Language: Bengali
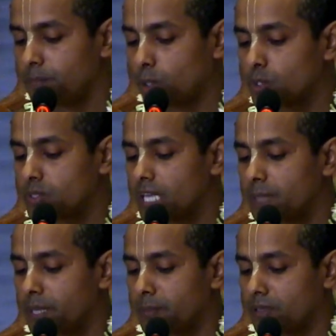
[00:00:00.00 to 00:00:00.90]

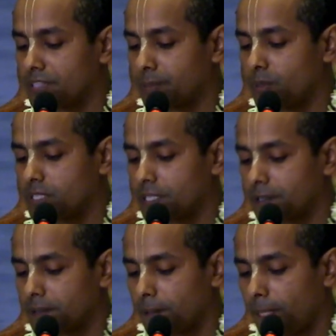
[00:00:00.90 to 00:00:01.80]
বসুদেব এবং দেবকী
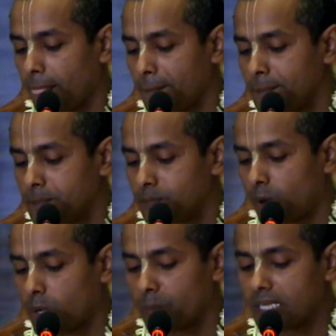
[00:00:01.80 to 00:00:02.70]

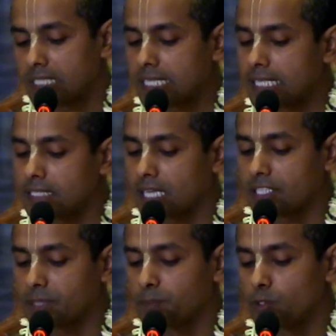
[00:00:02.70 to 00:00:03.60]
ভগবানকে
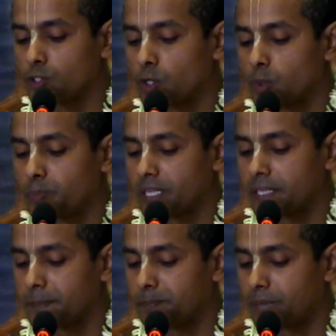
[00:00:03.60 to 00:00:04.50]
তাদের পুত্ররূপে
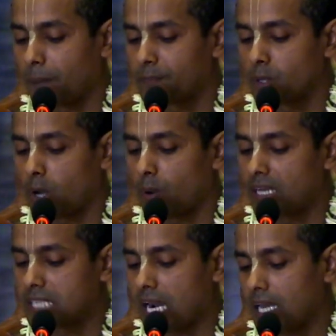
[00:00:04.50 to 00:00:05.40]
প্রাপ্ত
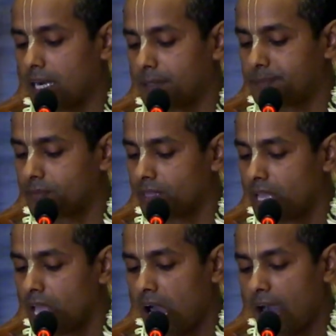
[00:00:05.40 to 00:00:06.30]
হওয়া ছাড়া
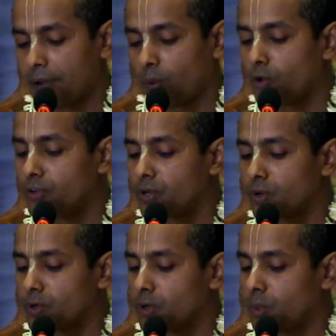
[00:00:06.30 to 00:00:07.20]
আর অন্য
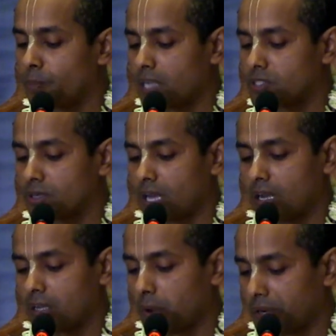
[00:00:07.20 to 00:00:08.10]
কোনো বাসনা
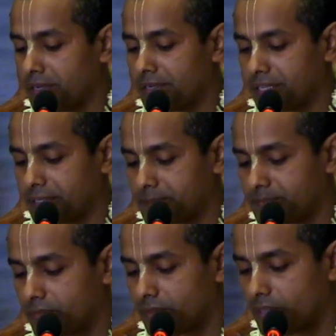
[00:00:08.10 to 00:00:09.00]
করেননি
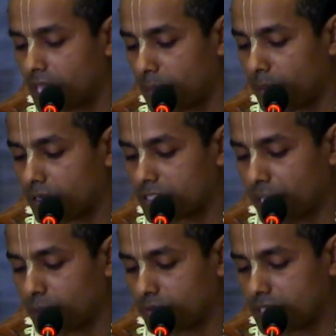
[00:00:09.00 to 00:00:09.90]
এবং
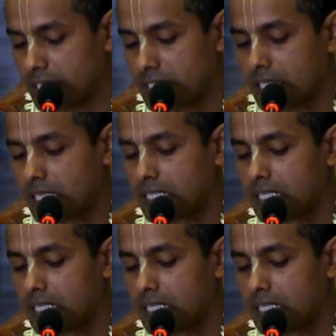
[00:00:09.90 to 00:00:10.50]
সেই উদ্দেশ্যে